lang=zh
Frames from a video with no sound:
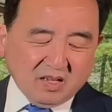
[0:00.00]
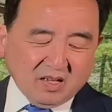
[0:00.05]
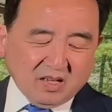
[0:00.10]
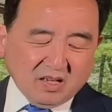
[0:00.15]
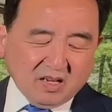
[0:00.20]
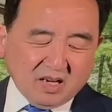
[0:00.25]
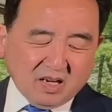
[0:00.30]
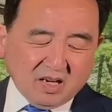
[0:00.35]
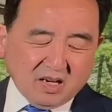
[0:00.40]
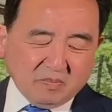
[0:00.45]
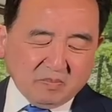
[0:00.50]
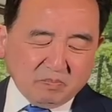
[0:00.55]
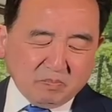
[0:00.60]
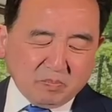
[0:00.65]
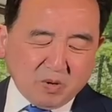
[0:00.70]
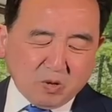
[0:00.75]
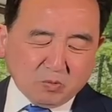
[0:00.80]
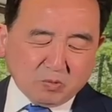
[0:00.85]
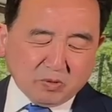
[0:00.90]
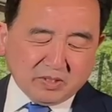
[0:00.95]
呃，
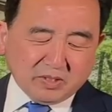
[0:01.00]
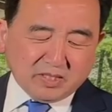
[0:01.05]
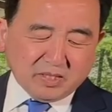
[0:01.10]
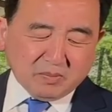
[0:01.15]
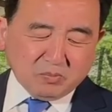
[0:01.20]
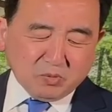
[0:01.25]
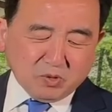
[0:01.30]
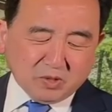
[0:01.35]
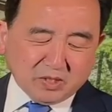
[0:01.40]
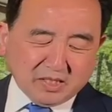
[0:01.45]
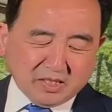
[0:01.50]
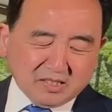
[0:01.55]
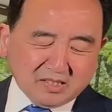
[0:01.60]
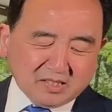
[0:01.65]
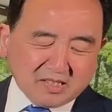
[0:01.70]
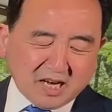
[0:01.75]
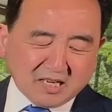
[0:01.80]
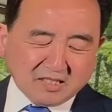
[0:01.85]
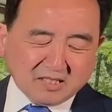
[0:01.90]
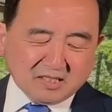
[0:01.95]
包括一些模拟的
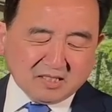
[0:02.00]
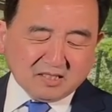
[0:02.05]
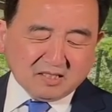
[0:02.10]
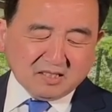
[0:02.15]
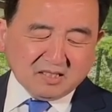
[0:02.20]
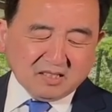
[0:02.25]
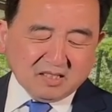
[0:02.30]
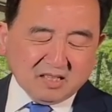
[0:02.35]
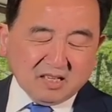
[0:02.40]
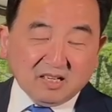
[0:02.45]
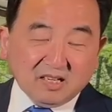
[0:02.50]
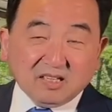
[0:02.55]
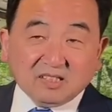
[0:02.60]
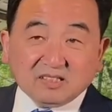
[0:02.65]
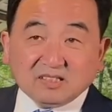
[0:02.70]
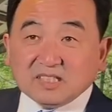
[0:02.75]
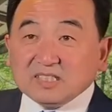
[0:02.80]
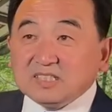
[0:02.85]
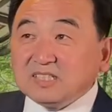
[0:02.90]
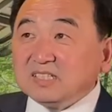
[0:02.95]
战争。
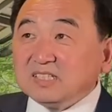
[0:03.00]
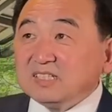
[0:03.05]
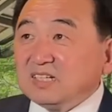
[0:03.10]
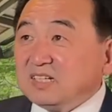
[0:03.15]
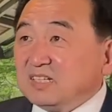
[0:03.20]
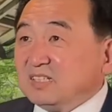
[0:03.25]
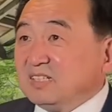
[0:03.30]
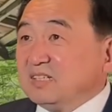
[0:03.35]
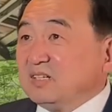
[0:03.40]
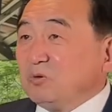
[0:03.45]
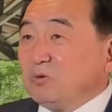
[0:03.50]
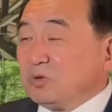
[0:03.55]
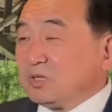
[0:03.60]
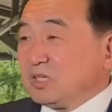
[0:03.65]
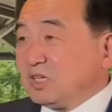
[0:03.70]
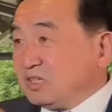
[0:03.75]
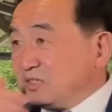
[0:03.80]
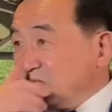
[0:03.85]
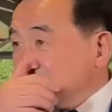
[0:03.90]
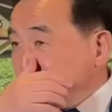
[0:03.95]
这些呢，我
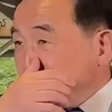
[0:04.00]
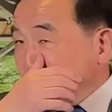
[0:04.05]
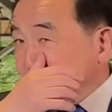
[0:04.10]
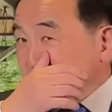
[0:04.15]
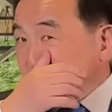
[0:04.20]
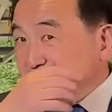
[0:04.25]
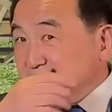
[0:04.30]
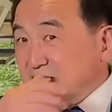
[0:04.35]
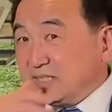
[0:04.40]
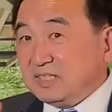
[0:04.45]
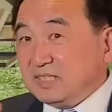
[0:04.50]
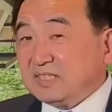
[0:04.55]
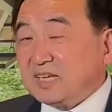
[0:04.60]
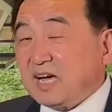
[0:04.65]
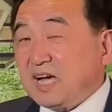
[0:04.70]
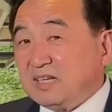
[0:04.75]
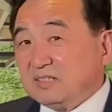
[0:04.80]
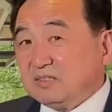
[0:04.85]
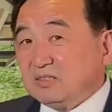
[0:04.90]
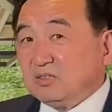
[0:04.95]
个人觉得这些
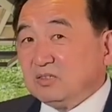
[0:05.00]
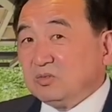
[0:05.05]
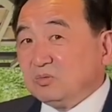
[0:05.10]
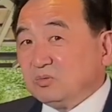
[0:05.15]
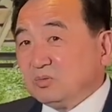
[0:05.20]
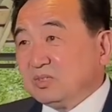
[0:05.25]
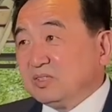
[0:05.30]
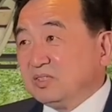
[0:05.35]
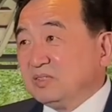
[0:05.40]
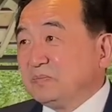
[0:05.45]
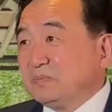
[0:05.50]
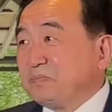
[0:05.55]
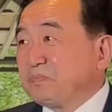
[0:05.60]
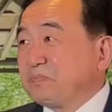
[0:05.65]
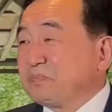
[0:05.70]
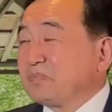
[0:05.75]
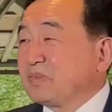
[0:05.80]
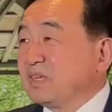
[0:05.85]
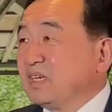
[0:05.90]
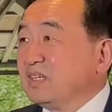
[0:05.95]
他就是，
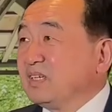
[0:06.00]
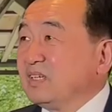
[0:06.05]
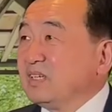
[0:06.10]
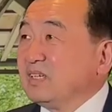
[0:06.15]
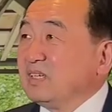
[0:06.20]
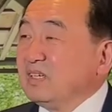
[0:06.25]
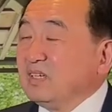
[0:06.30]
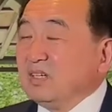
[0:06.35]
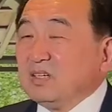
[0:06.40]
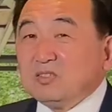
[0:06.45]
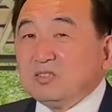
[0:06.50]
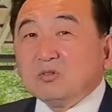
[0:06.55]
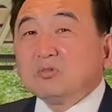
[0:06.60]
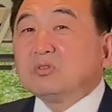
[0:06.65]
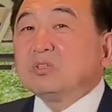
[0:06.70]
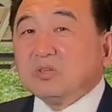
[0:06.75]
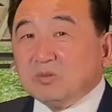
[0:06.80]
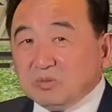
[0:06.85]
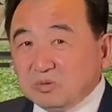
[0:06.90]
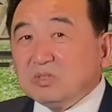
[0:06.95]
就
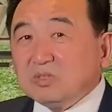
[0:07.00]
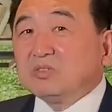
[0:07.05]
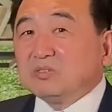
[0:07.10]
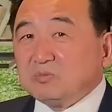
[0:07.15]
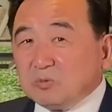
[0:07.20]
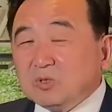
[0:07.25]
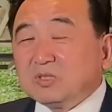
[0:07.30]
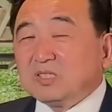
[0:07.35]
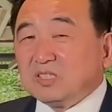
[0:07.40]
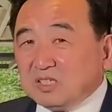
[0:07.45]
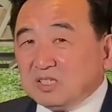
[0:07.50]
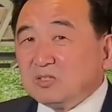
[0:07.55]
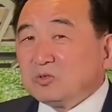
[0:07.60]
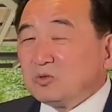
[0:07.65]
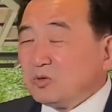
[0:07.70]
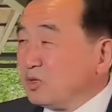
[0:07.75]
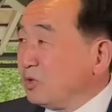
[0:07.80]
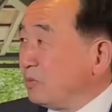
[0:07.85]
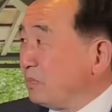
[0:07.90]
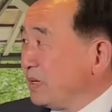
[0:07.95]
是，就我只能
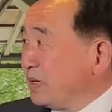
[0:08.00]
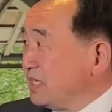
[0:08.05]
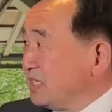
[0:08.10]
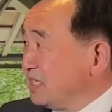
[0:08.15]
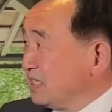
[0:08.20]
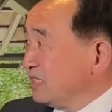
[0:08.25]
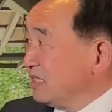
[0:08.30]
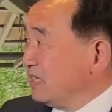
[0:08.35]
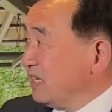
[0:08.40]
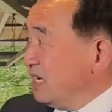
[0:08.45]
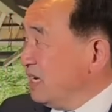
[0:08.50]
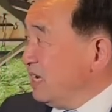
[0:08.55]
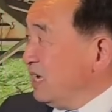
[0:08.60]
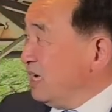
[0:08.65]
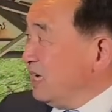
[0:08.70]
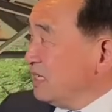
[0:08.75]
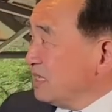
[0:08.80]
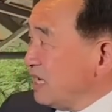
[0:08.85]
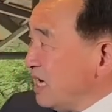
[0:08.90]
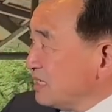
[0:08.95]
说有背景。
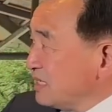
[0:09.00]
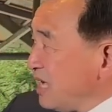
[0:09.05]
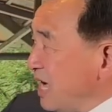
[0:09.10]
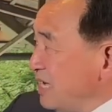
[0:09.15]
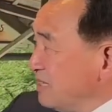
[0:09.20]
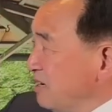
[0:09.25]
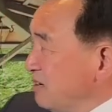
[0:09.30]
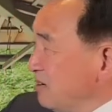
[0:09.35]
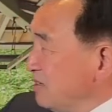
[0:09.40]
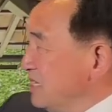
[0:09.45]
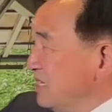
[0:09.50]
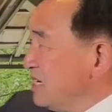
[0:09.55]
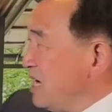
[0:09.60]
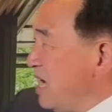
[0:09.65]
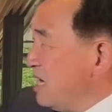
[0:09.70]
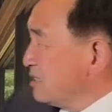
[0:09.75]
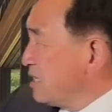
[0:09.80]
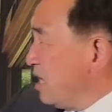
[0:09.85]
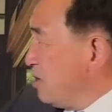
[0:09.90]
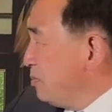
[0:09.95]
他谈到了银
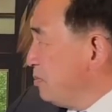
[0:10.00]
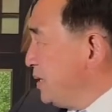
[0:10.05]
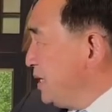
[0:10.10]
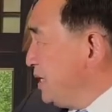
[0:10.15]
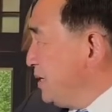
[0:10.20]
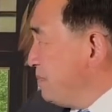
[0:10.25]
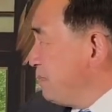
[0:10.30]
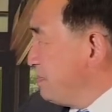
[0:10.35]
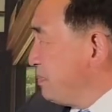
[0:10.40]
行倒闭。